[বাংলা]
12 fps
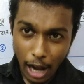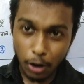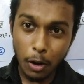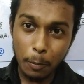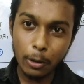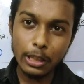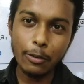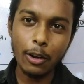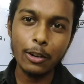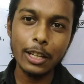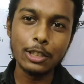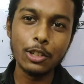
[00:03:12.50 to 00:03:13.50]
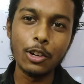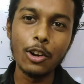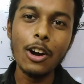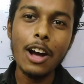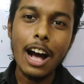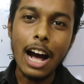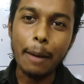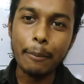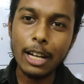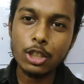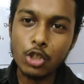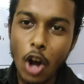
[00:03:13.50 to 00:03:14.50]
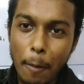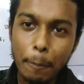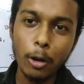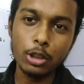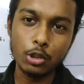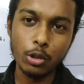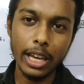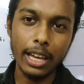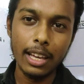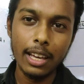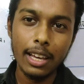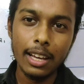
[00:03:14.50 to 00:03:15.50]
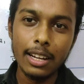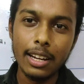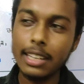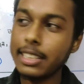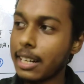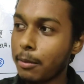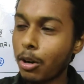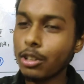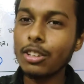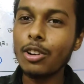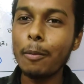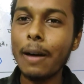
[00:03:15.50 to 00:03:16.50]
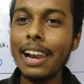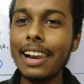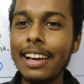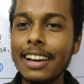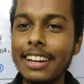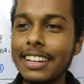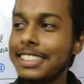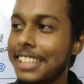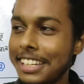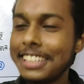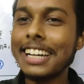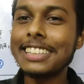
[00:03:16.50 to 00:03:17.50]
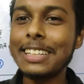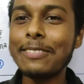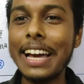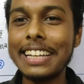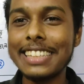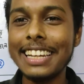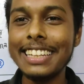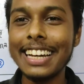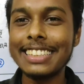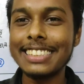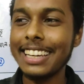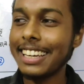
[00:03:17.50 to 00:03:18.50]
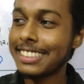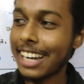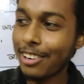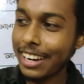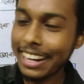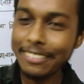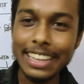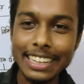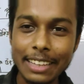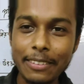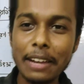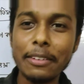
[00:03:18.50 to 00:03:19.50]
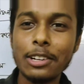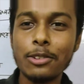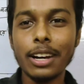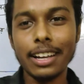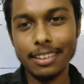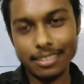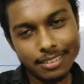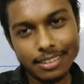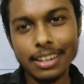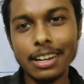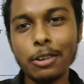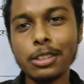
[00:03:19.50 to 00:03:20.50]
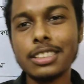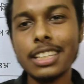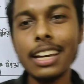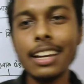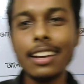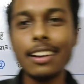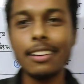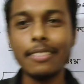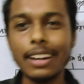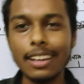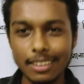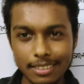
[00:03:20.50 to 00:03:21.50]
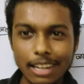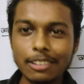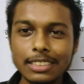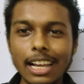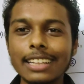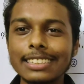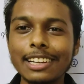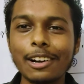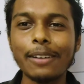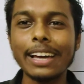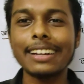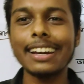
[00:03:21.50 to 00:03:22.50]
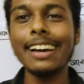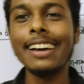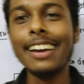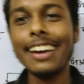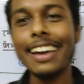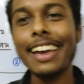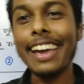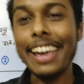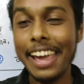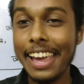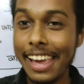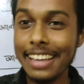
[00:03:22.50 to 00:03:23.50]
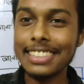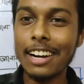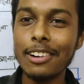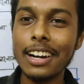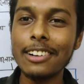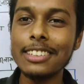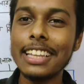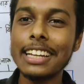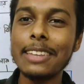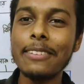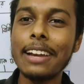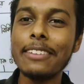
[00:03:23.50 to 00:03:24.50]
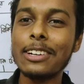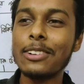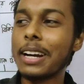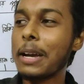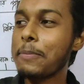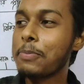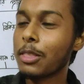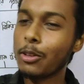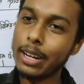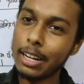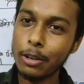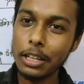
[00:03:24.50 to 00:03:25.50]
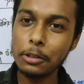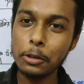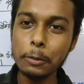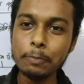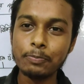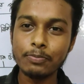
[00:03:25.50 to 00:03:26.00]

আলোর প্রতিফলনের জন্য আমরা সব বস্তুকে এই যে একটা মদন গোপাল এসে নিয়ে যাচ্ছে বাইক চালিয়ে যাচ্ছে এই ছাগলটাকে আমি দেখতে পেলাম একটু আগে এটা হচ্ছে মানে দেখো চালাচ্ছে দেখো বাইকটা এই এই ছাগলটাকেও যে দেখতে পেলাম একটু আগে তো এটাও কিন্তু